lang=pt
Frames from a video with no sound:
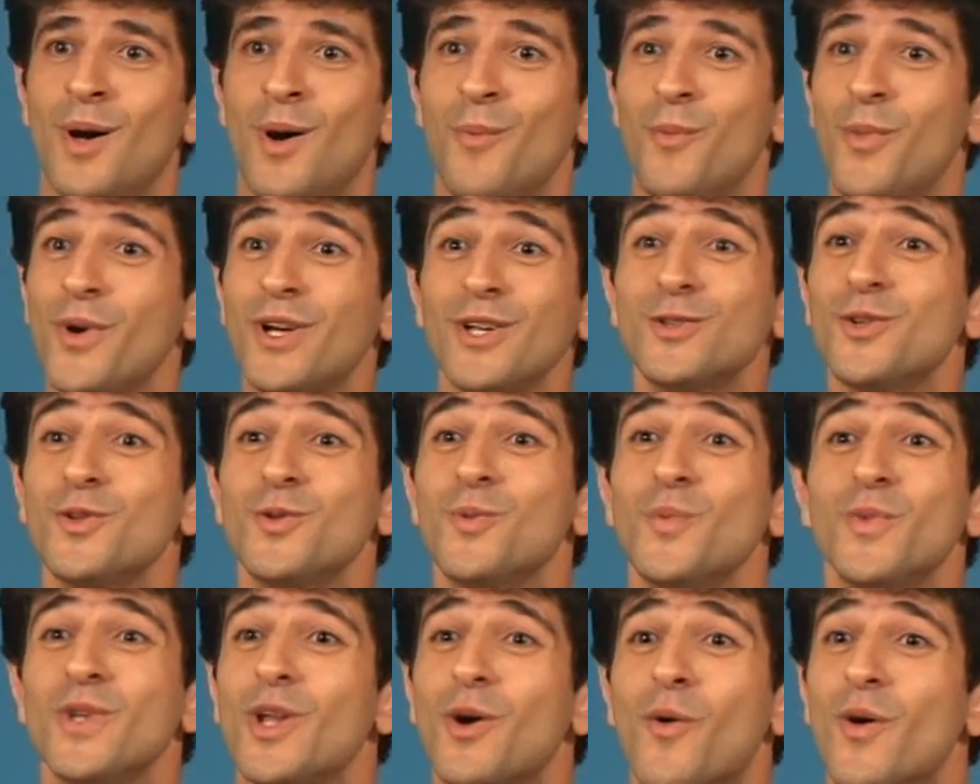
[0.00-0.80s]
Porque todo
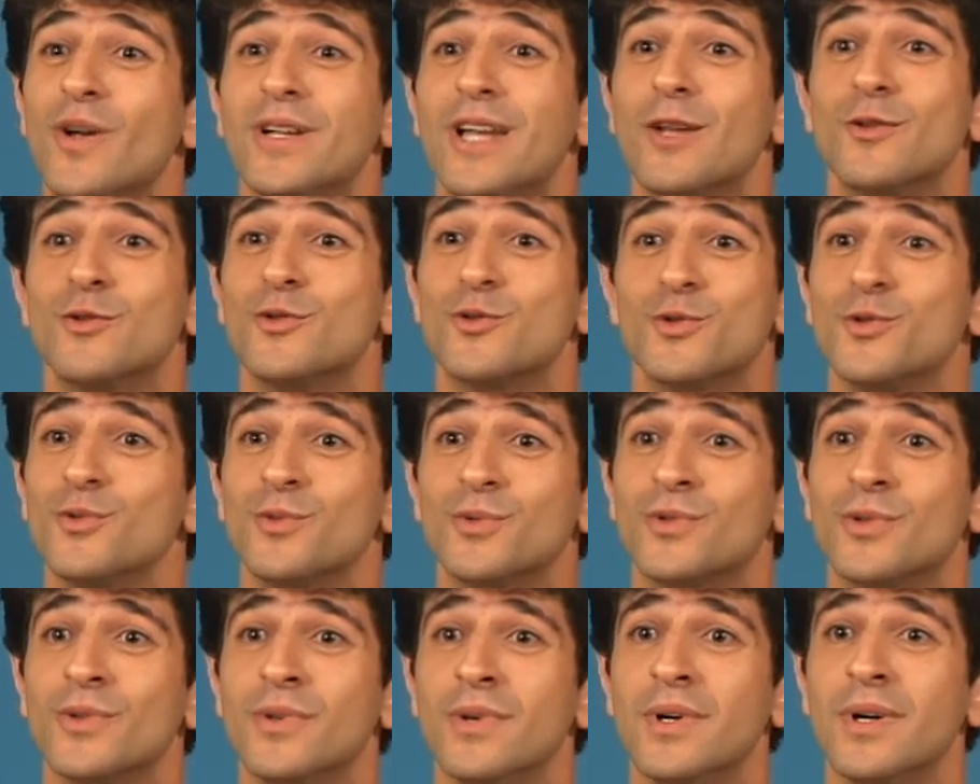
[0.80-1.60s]
mundo acordado
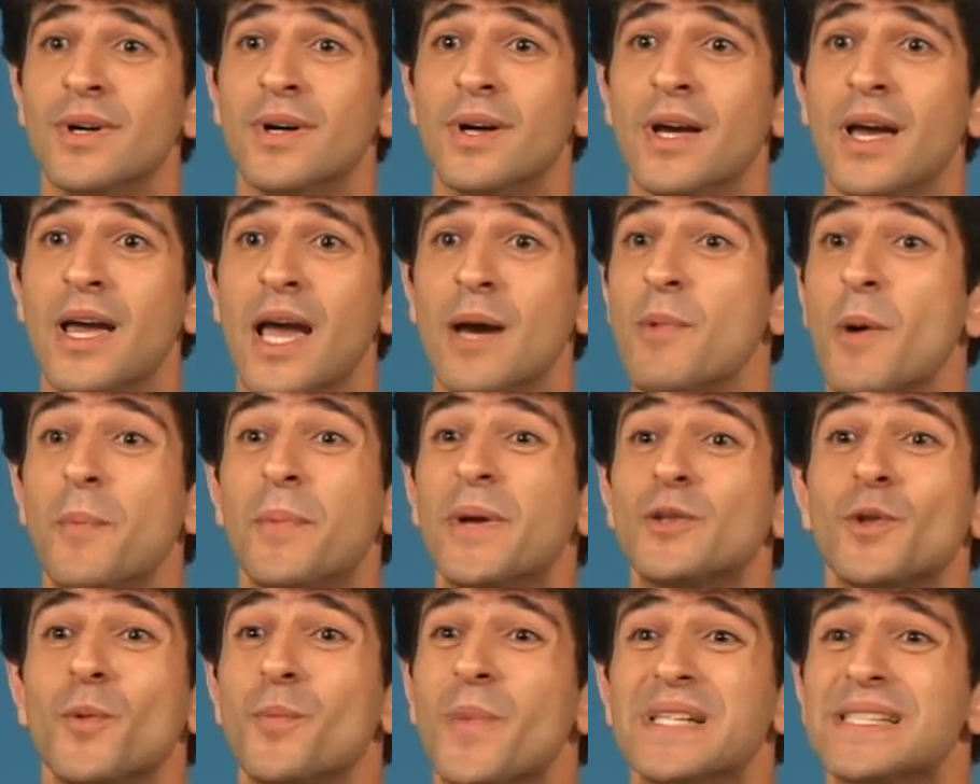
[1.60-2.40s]
junto é uma
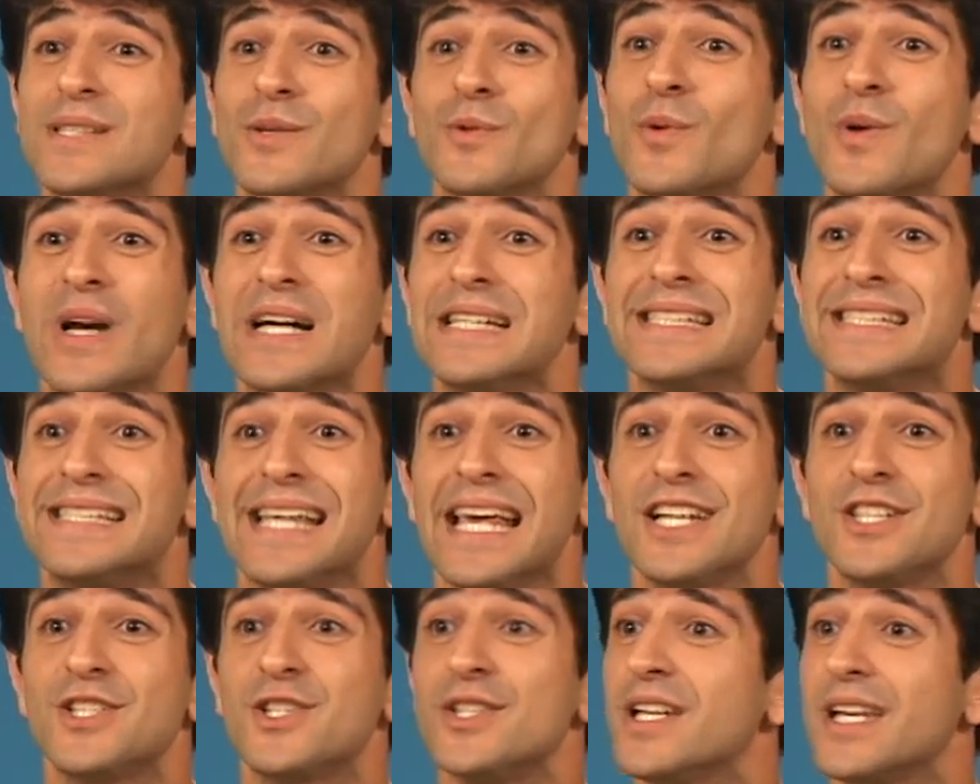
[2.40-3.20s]
perturbação do
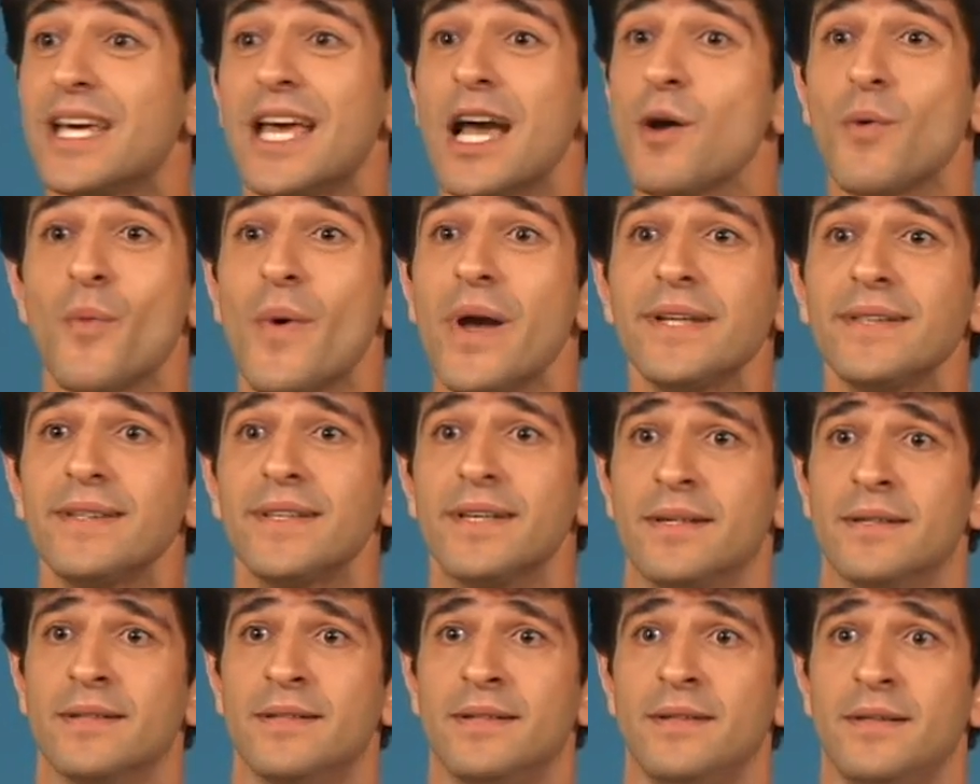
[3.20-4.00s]
cacete, ninguém
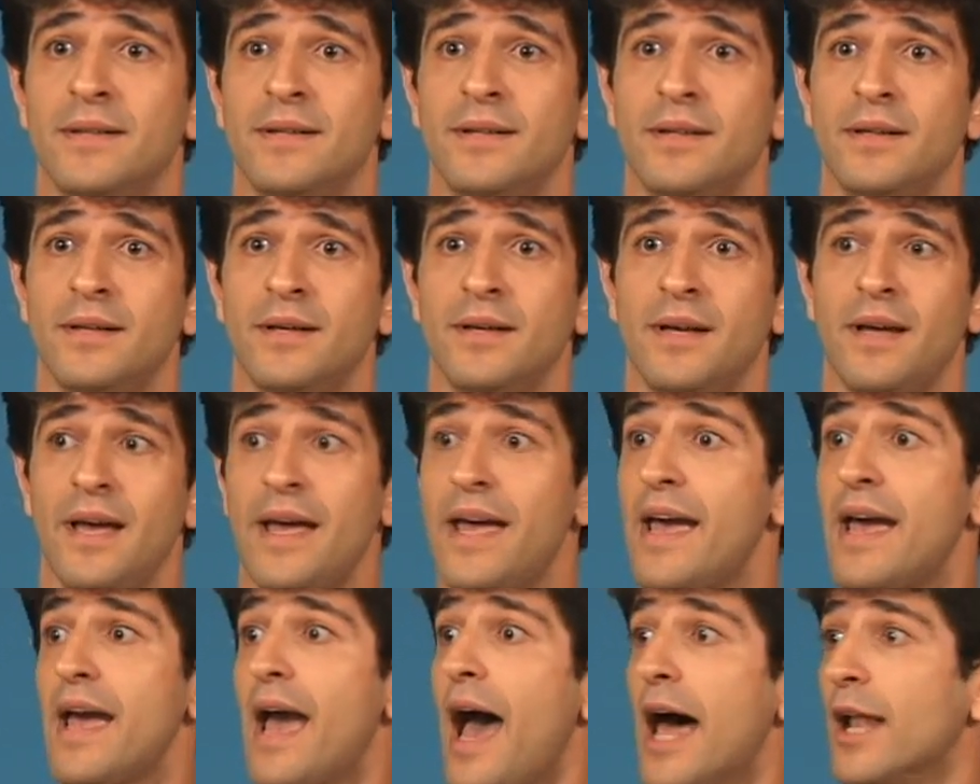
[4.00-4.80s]
aguenta.
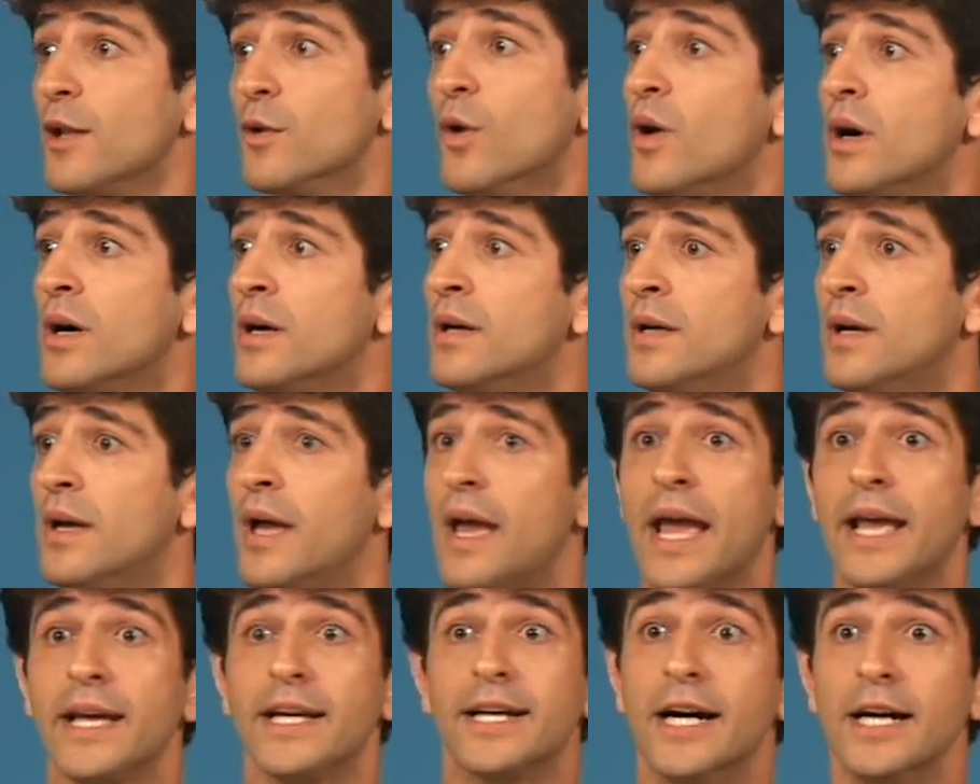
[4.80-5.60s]
É alô,
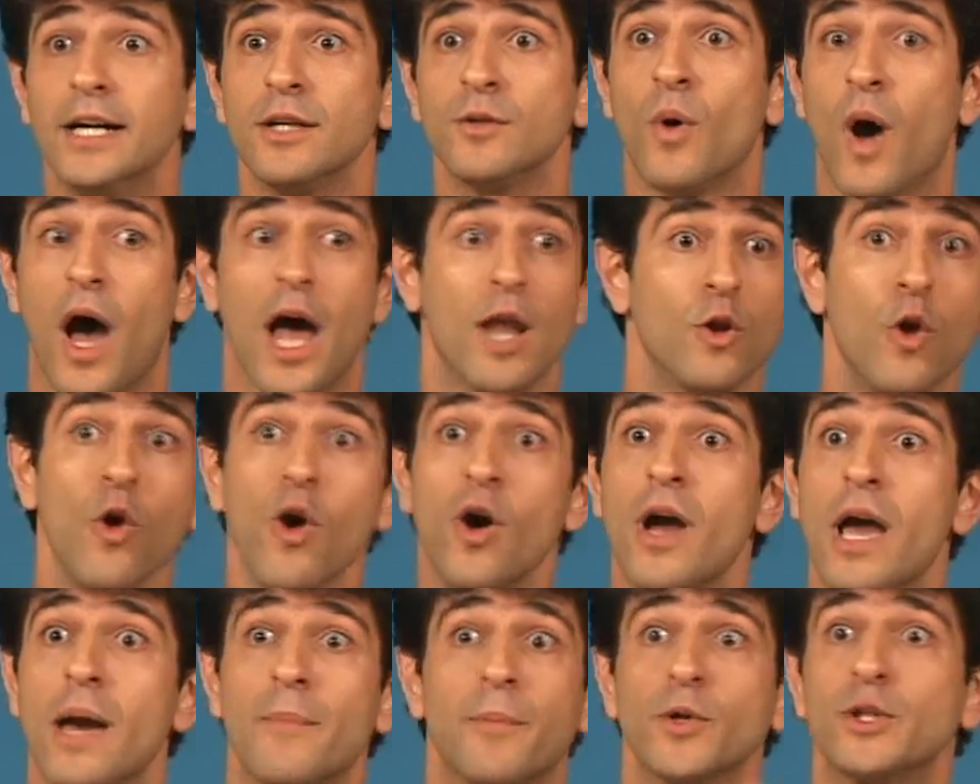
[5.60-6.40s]
é engano,
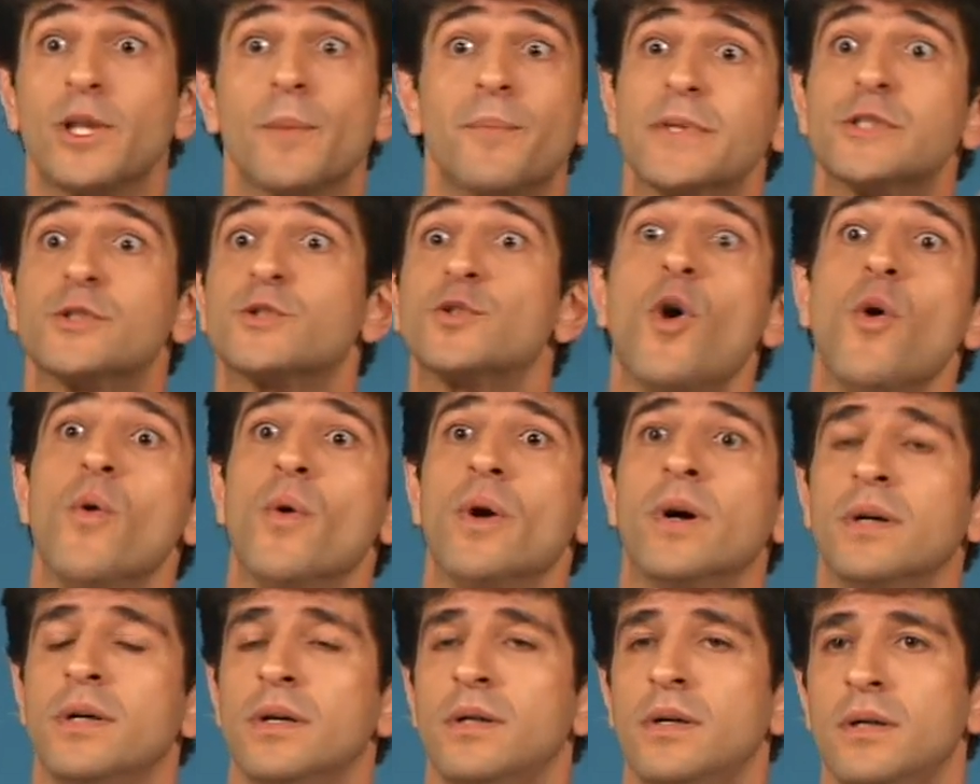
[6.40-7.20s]
alô, é pra outra
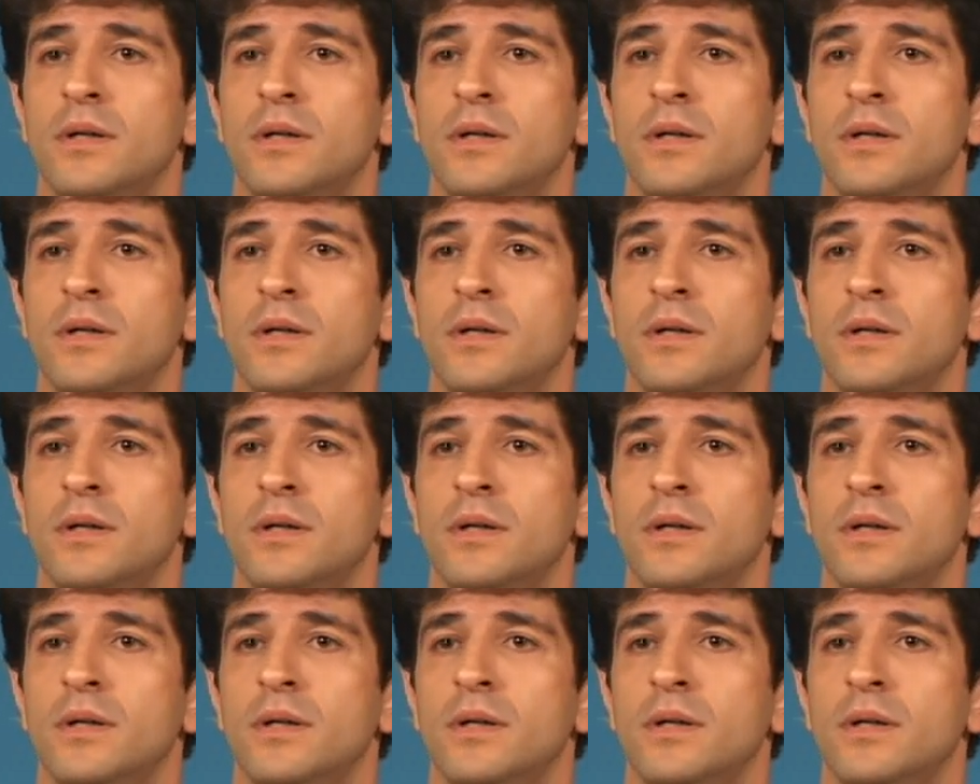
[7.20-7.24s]
pessoa.